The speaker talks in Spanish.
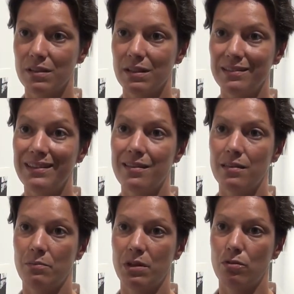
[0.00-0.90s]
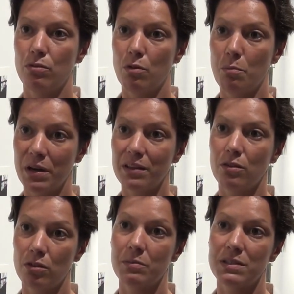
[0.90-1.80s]
entiéndeme,
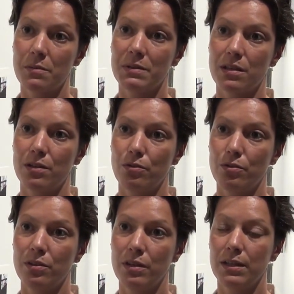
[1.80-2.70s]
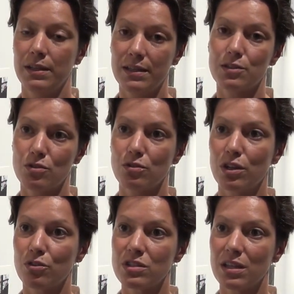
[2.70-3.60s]
comprende lo que me está pasando. Y eso es lo
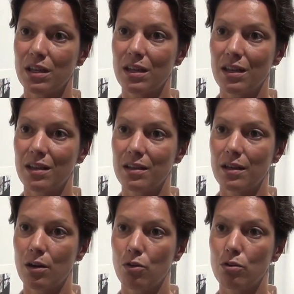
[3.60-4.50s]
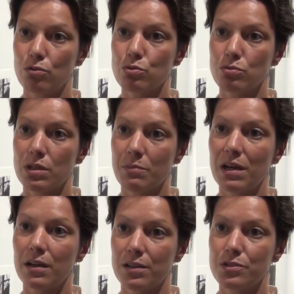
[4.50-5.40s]
que consigue Carol con sus
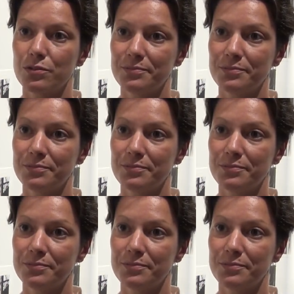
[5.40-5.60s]
imágenes.